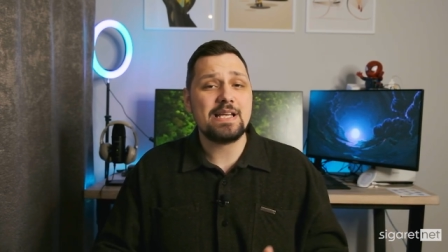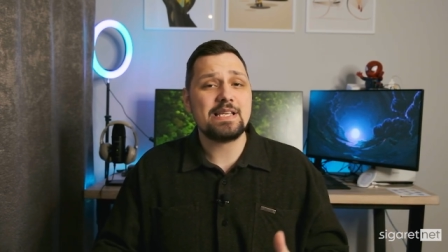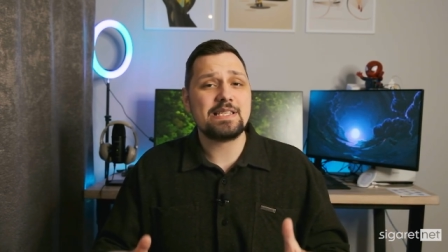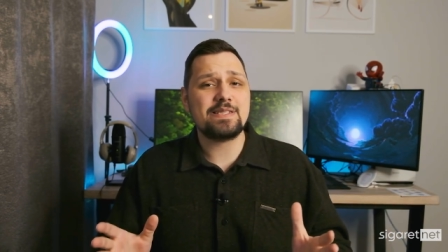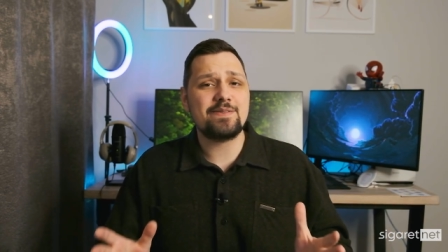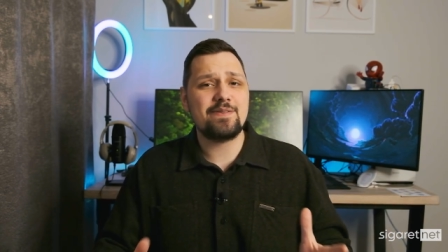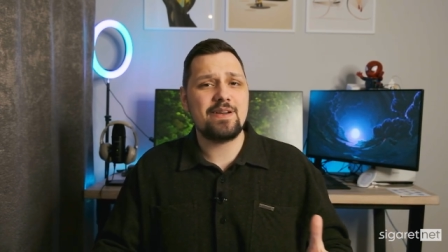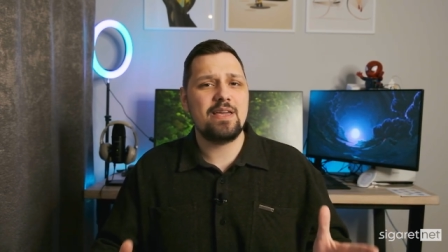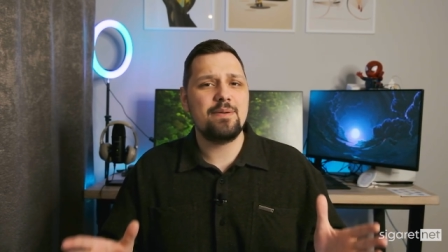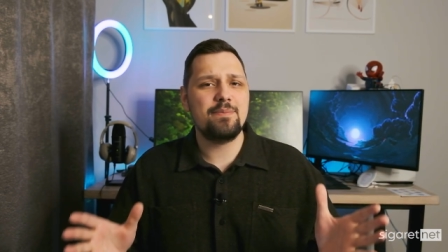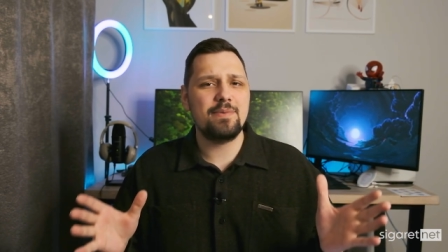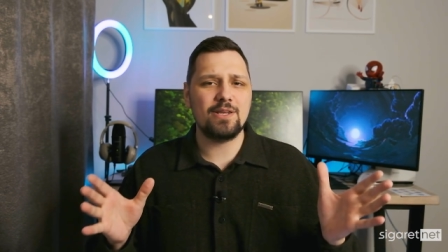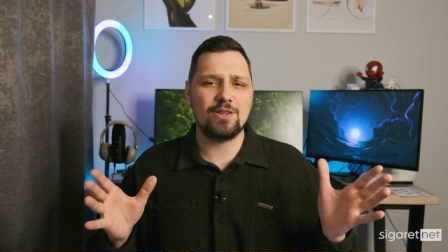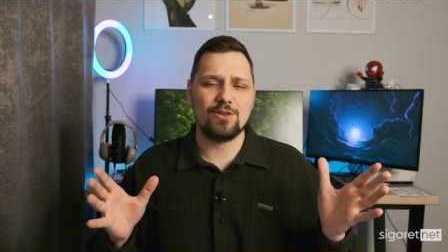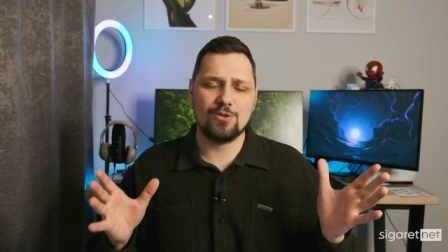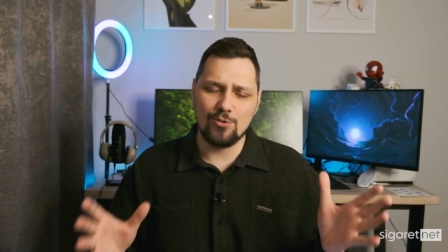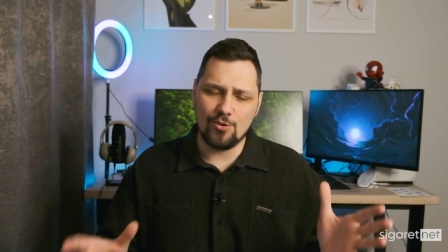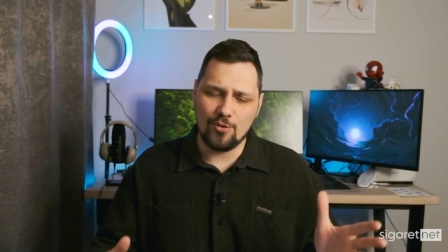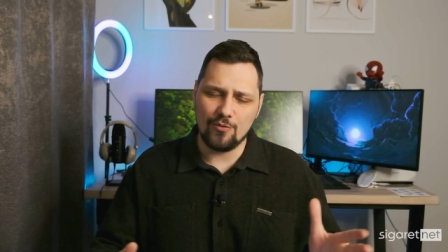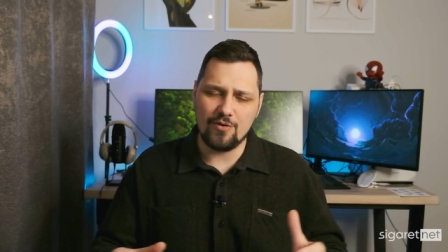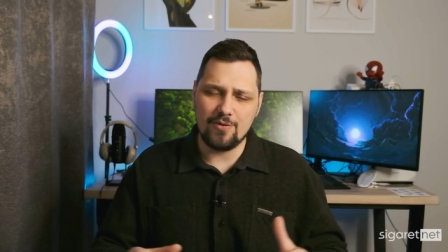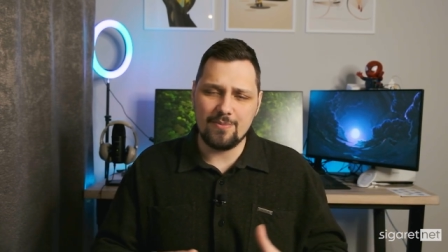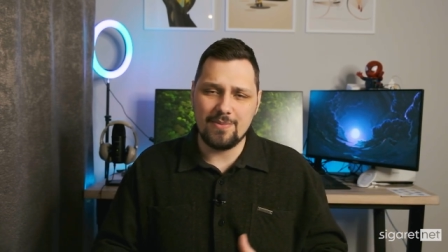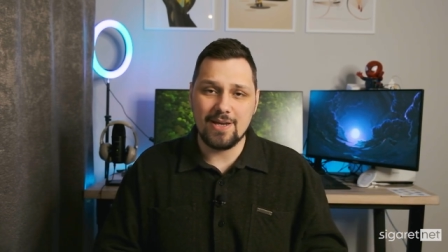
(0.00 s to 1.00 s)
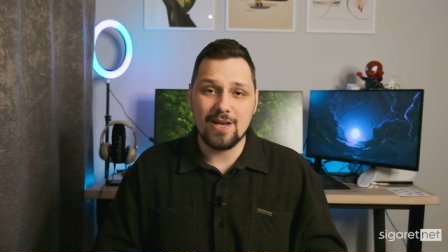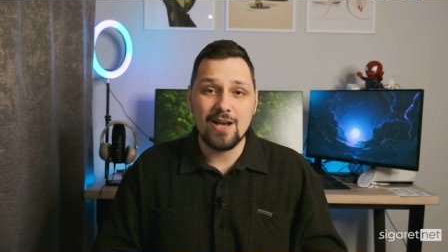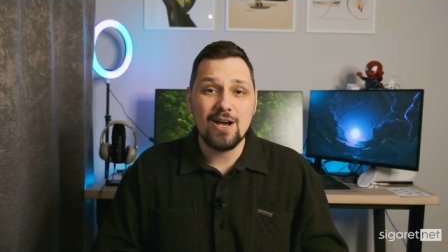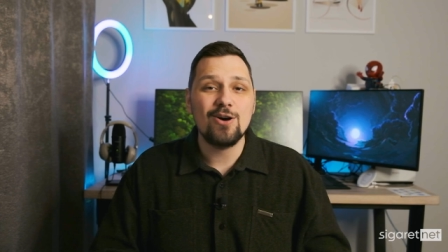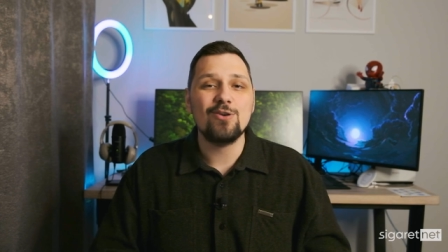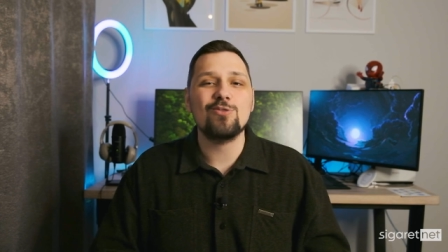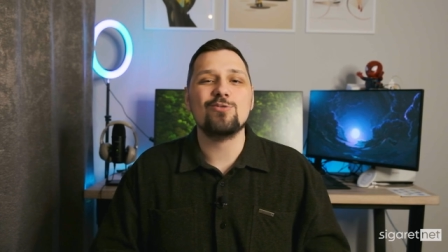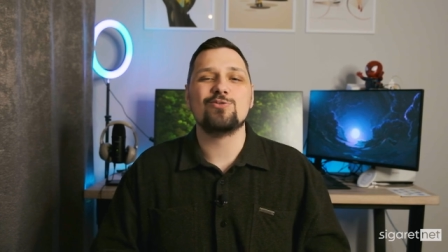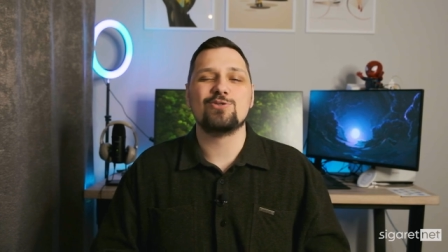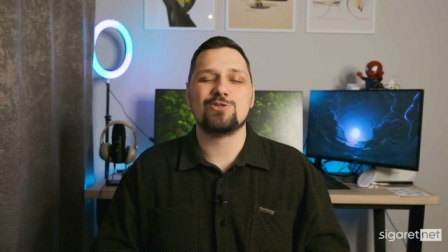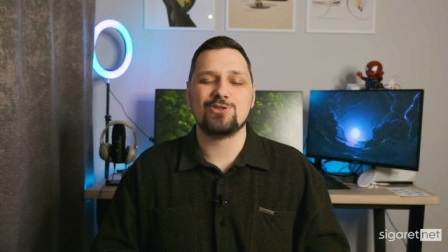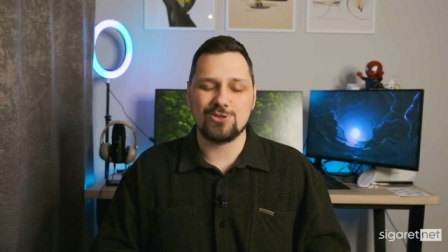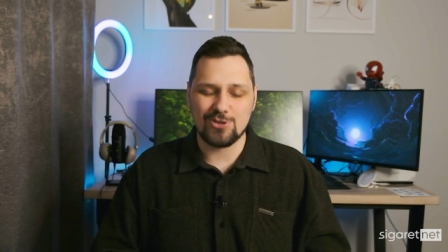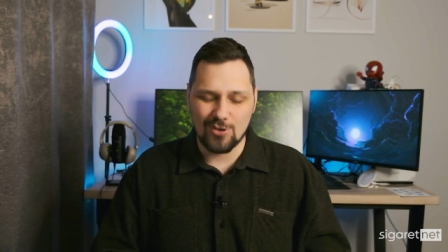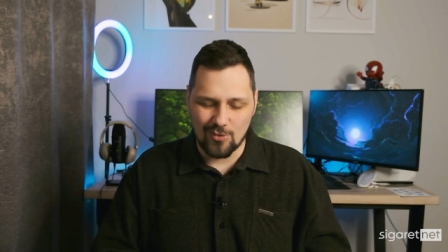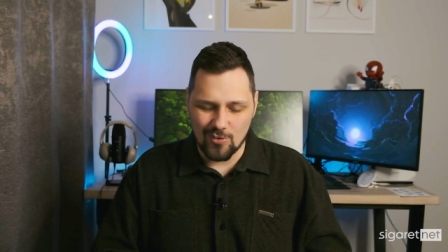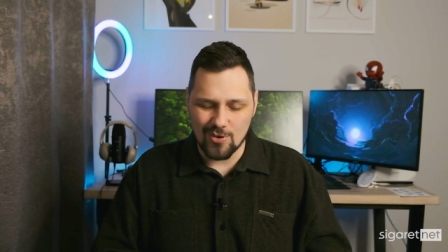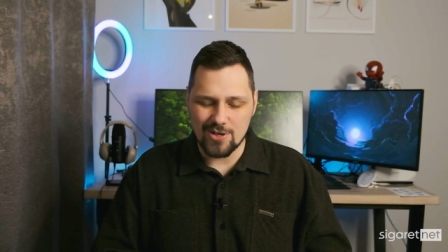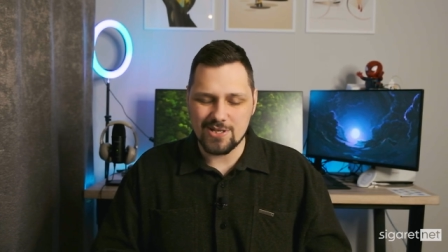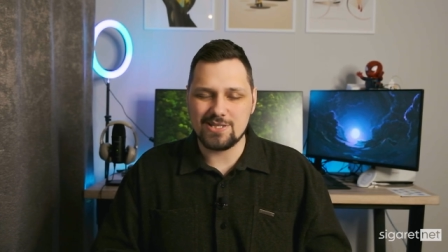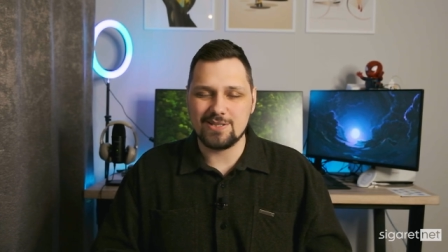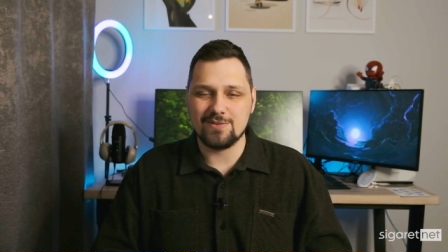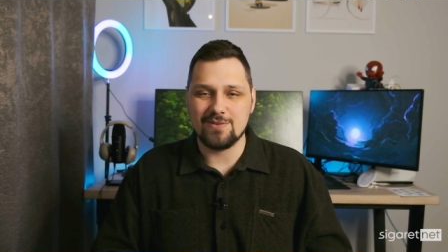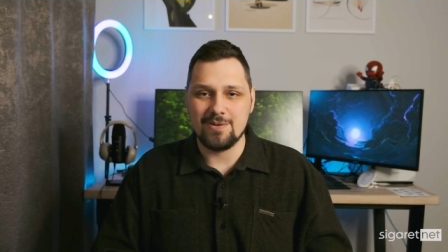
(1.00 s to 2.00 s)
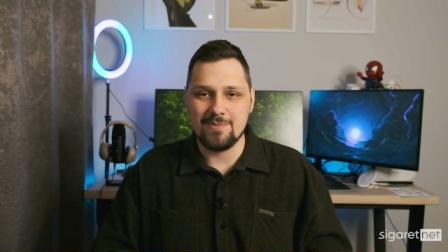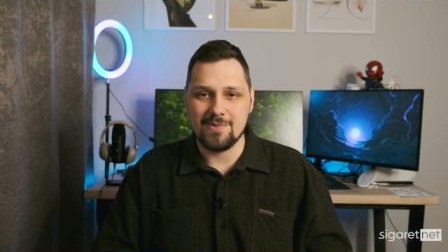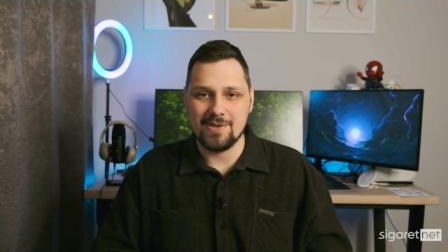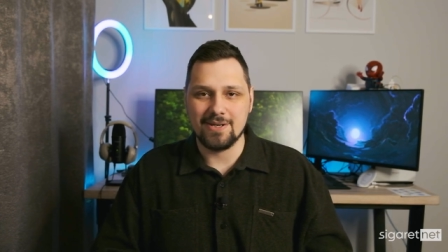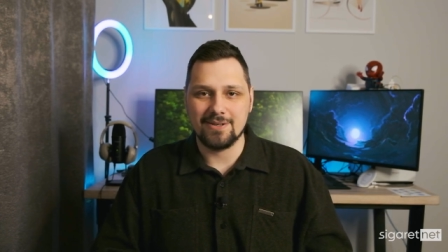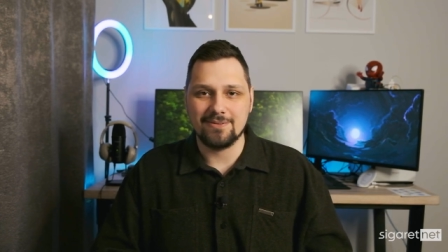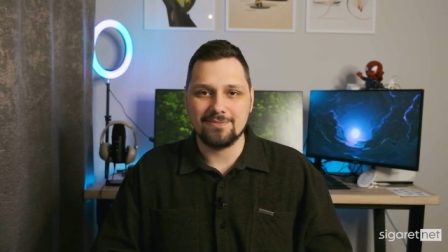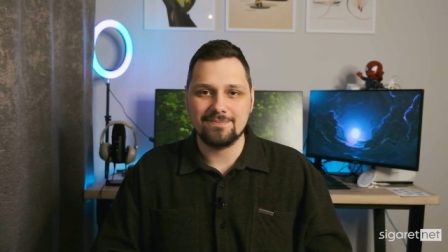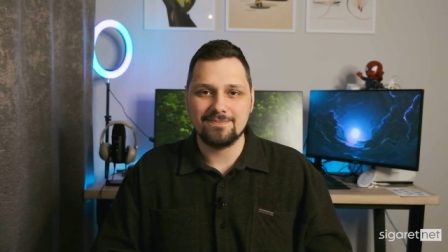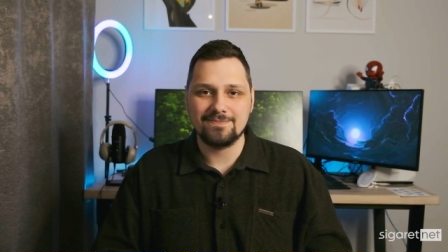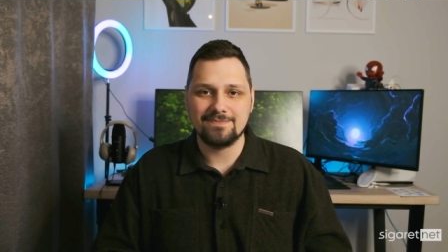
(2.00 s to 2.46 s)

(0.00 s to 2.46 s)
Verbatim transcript: своими новыми устройствами.